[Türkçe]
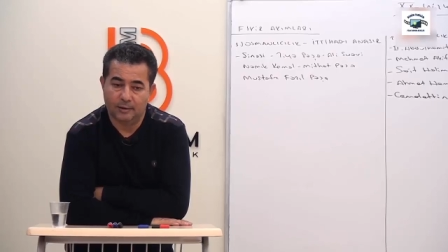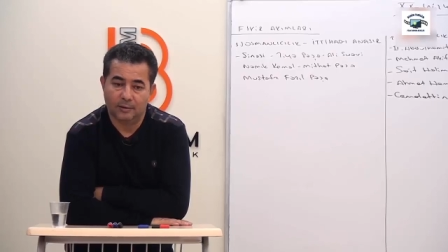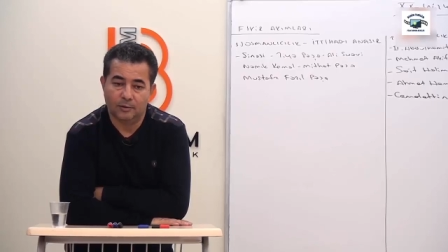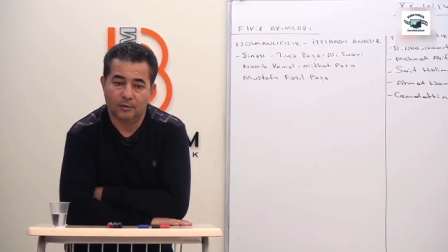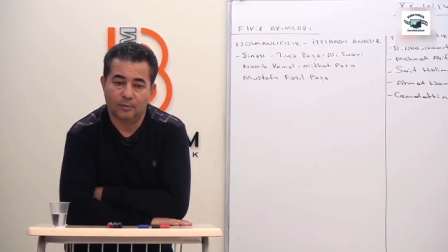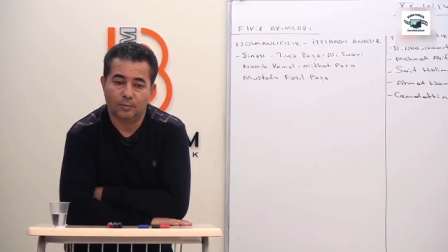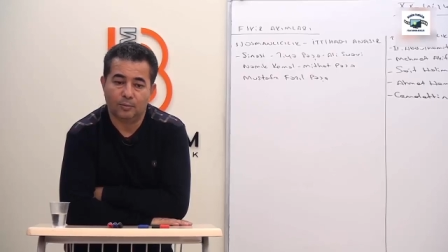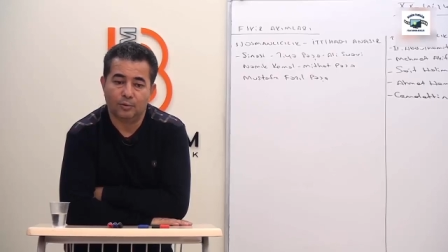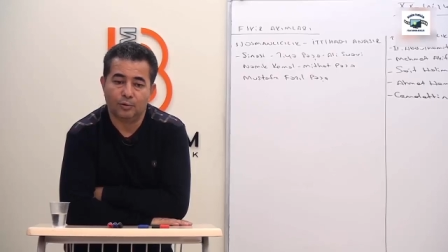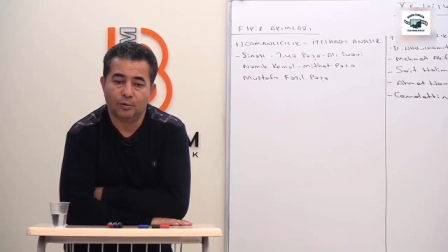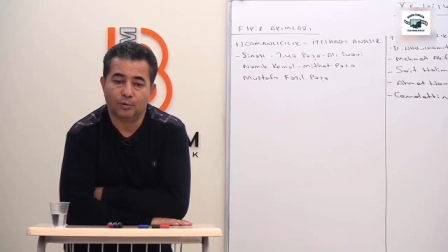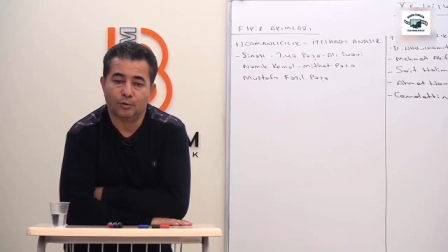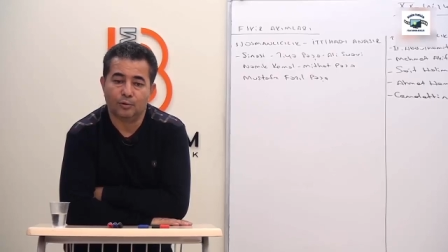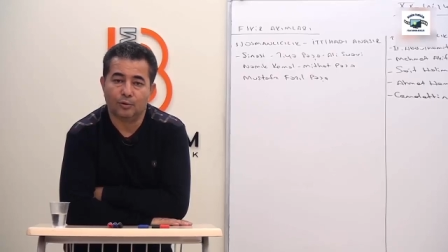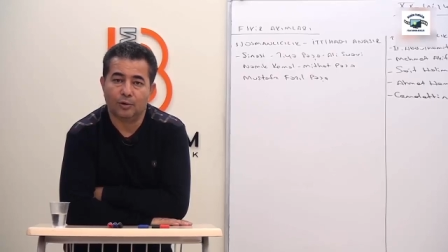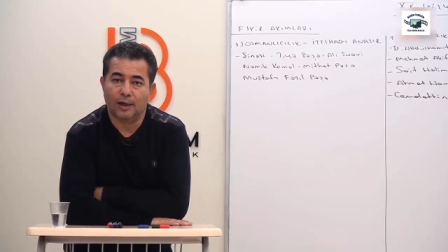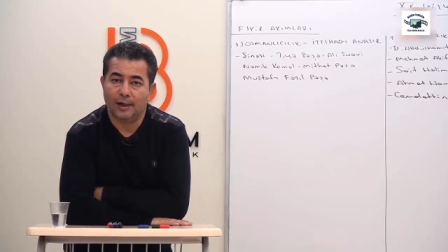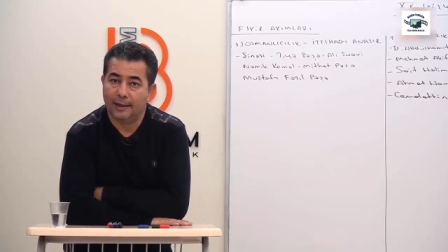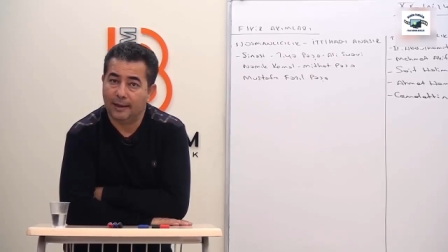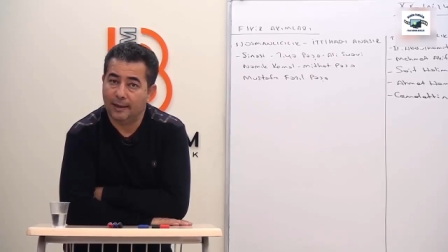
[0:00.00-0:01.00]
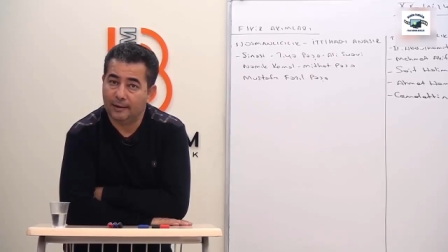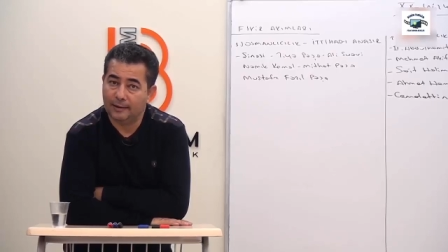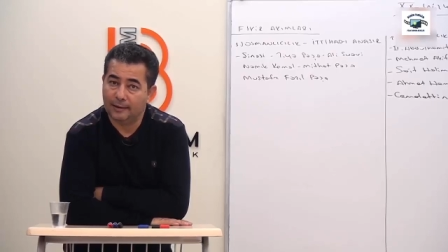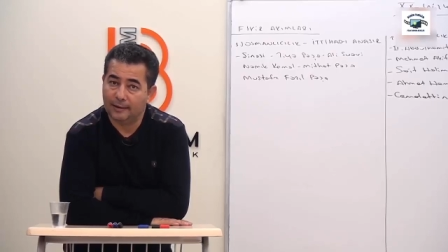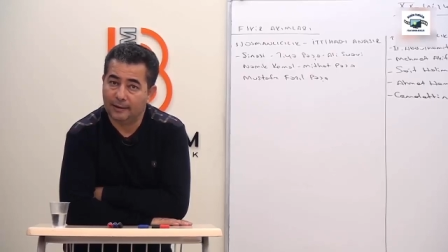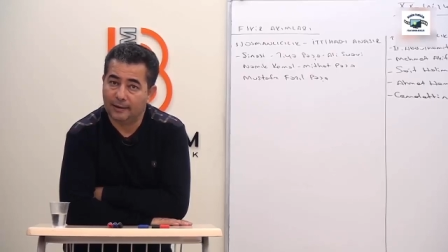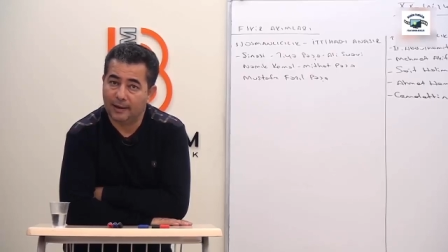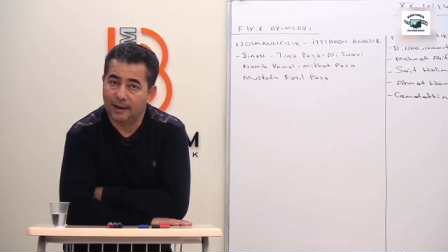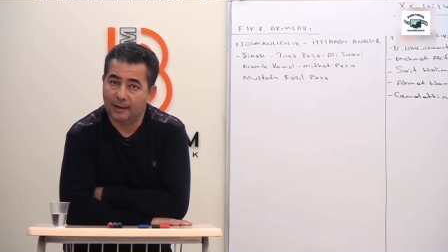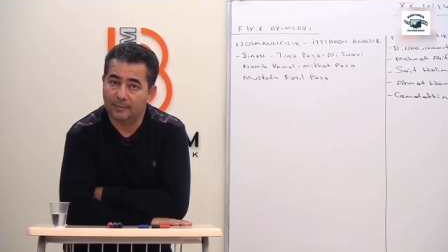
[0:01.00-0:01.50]
e, bulundu.
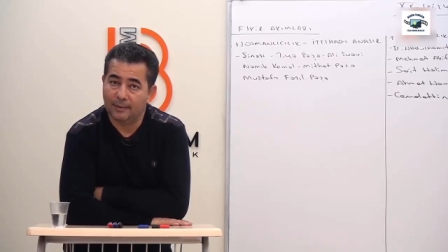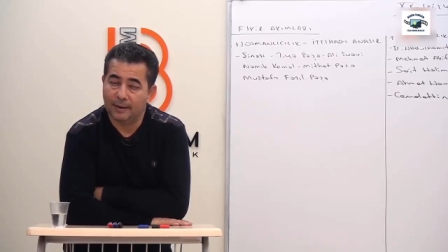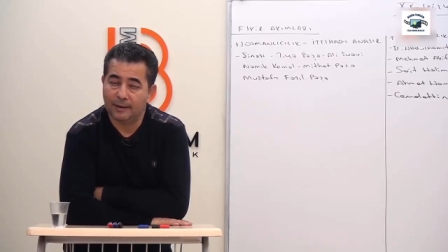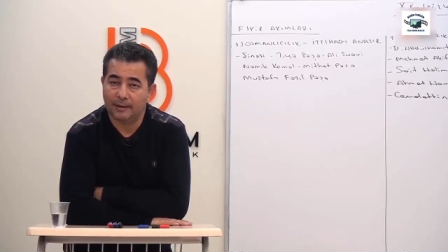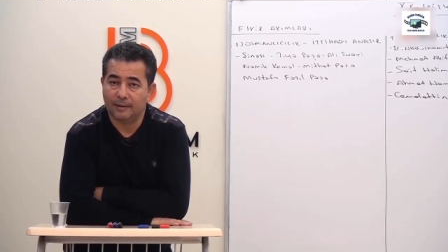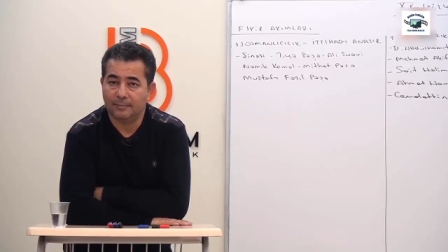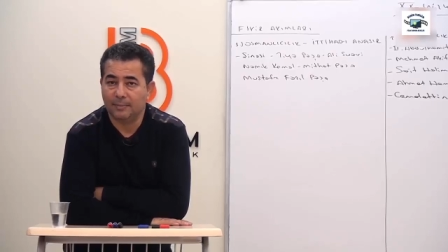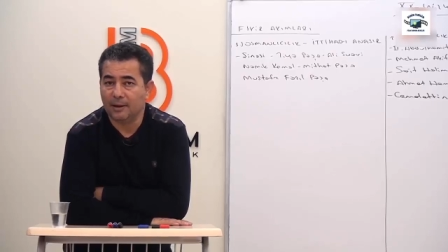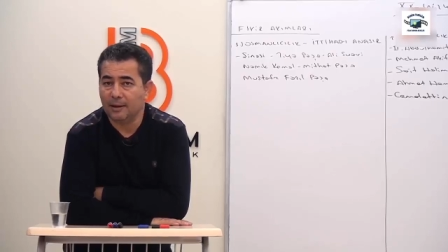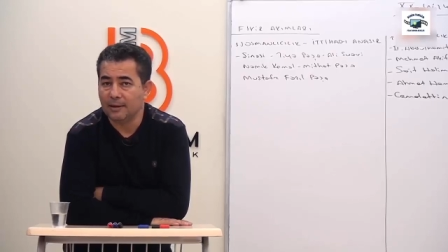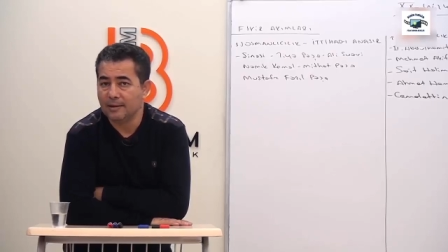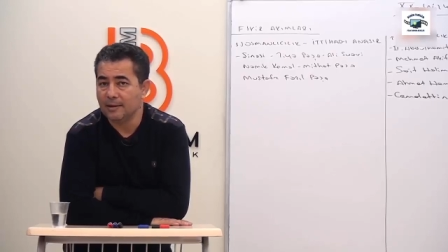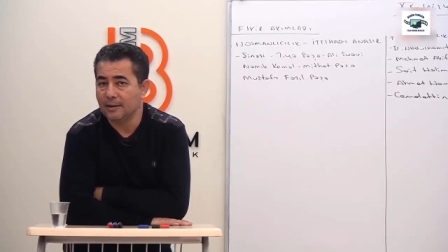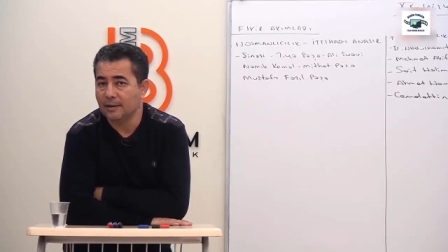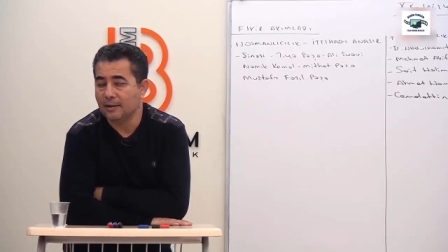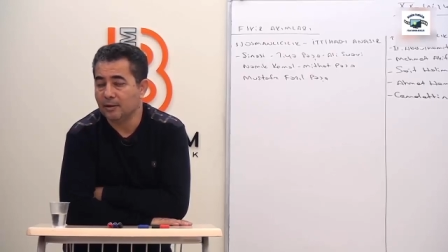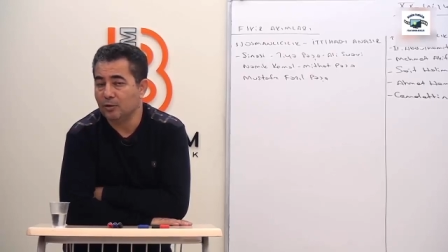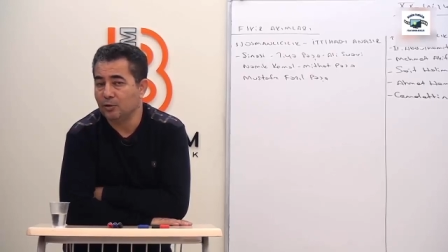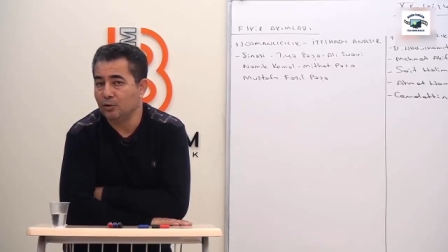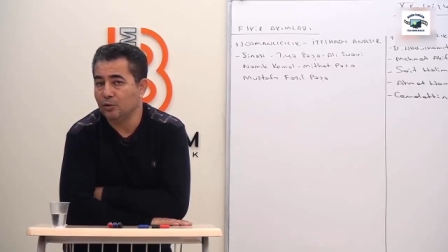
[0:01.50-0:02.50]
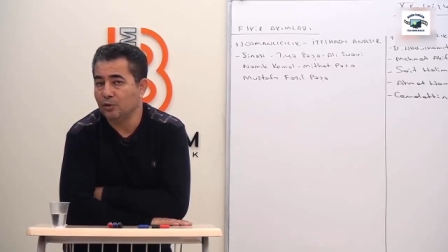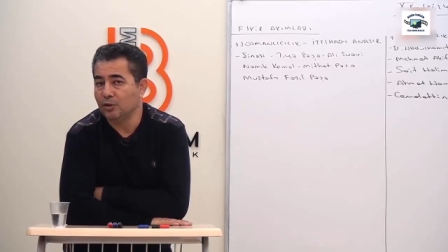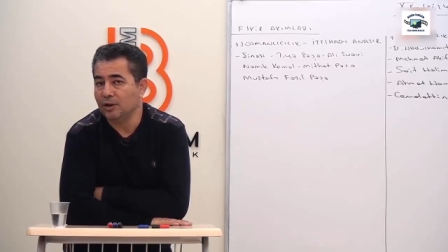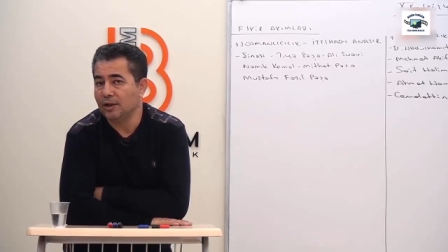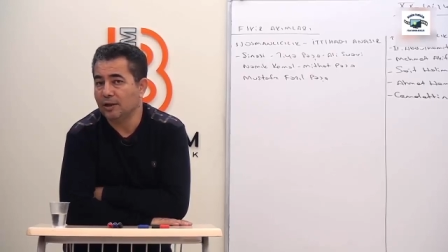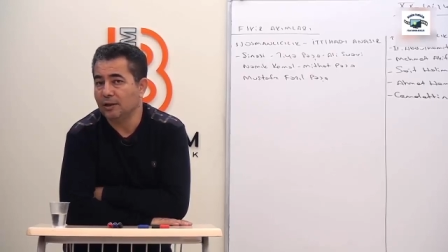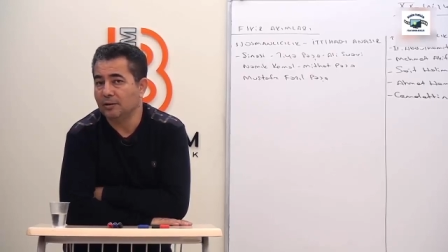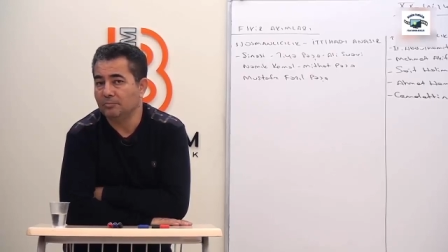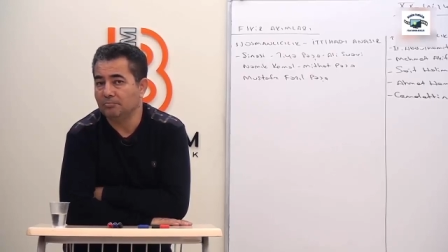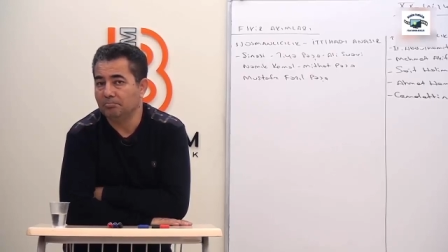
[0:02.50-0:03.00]
Hayatını kaybetti. Bazıları diyor
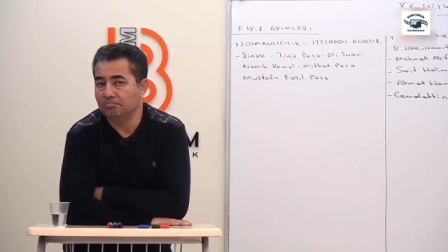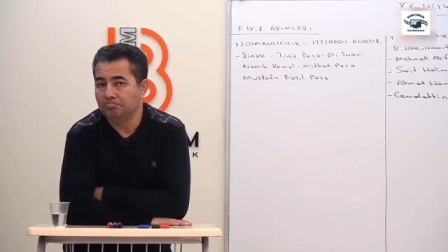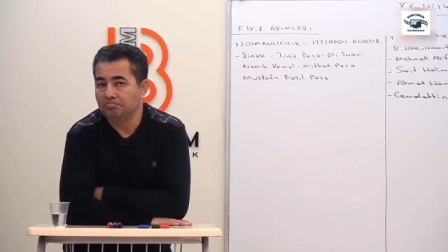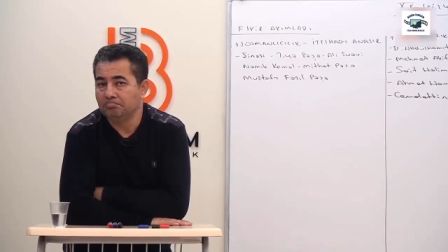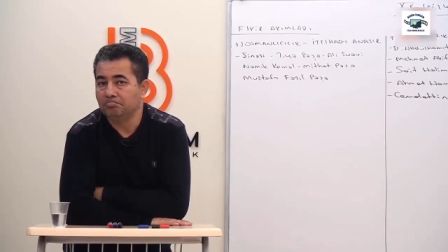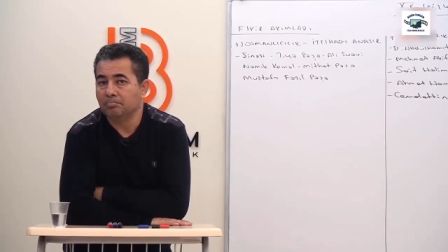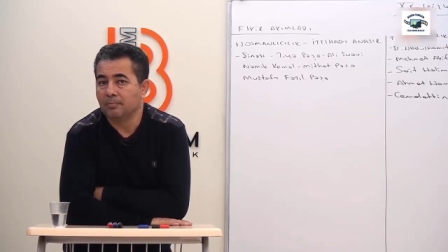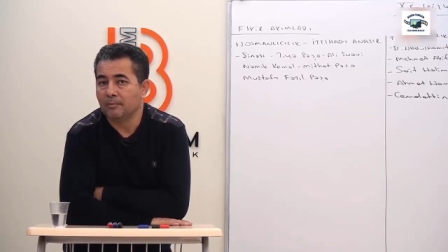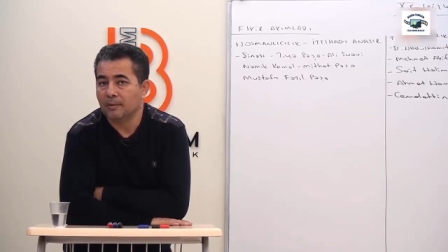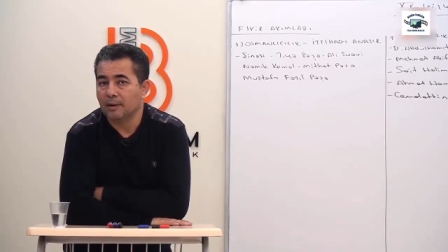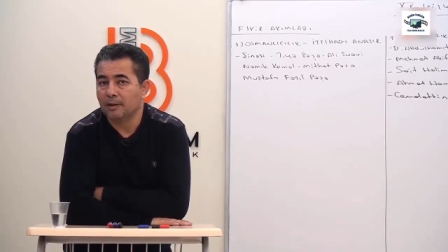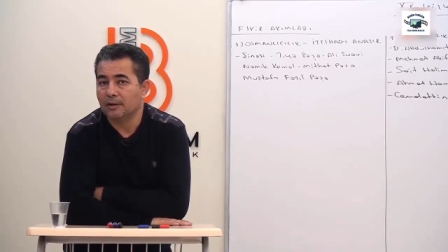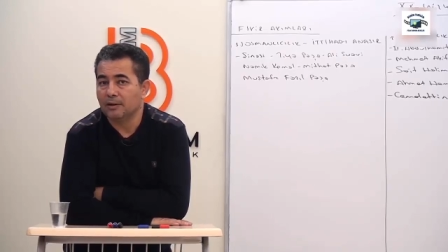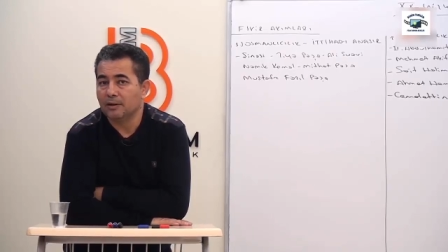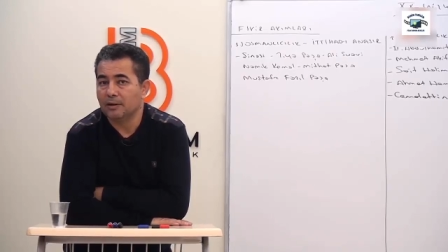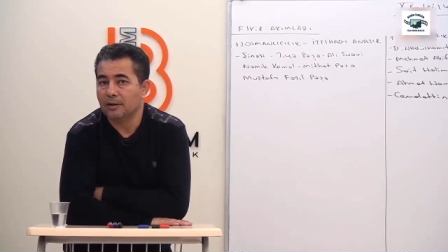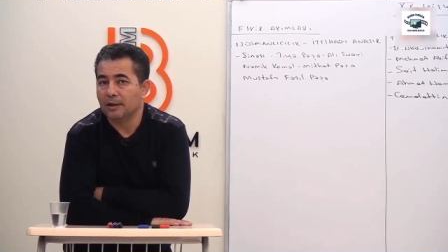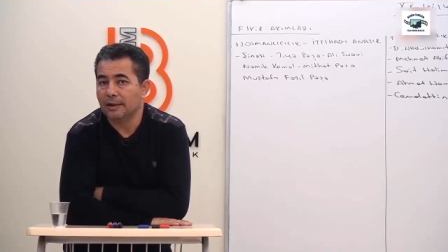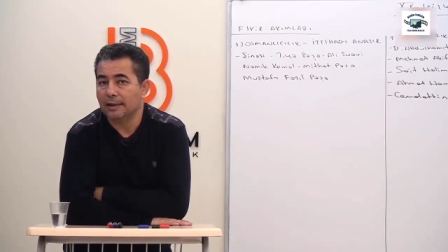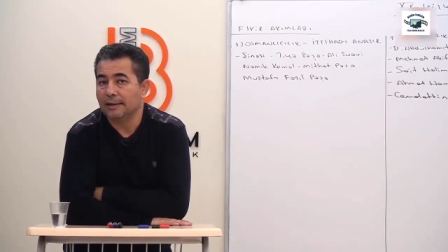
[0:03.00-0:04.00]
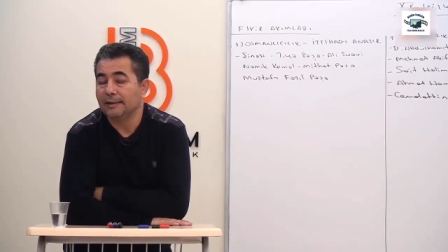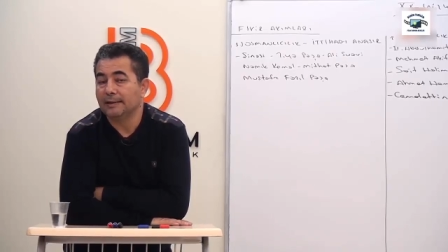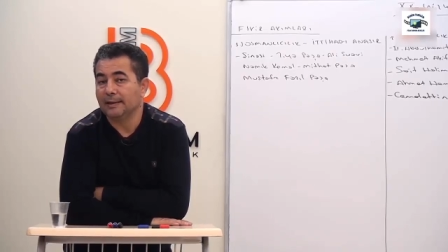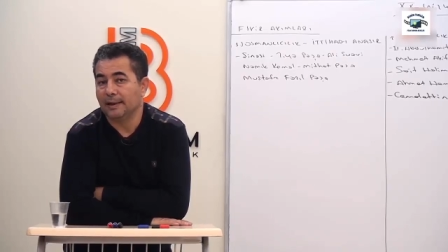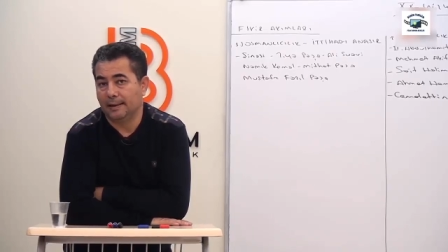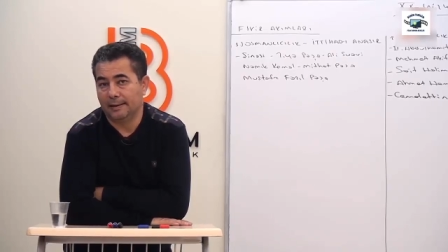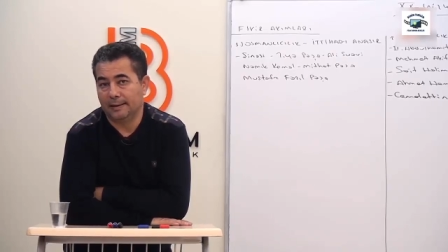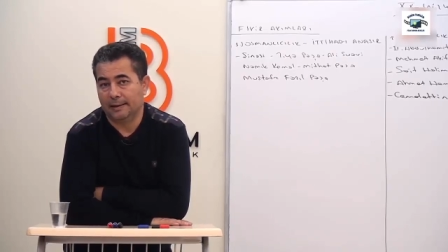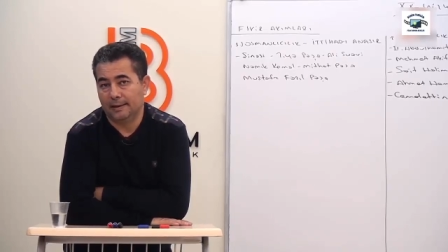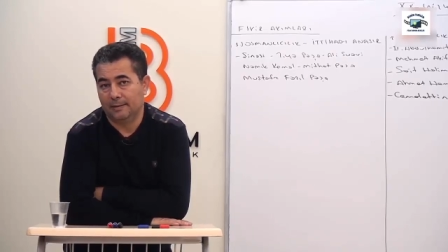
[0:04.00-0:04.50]
ki işte
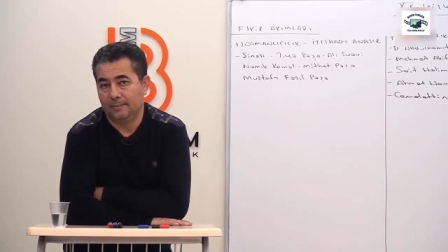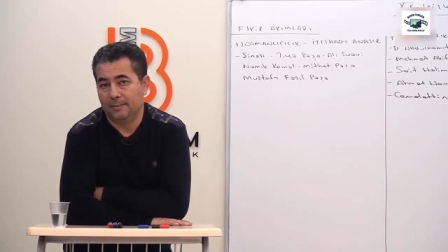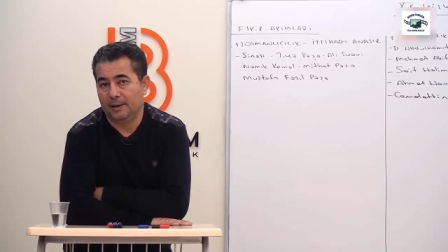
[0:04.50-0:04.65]
intihar etti.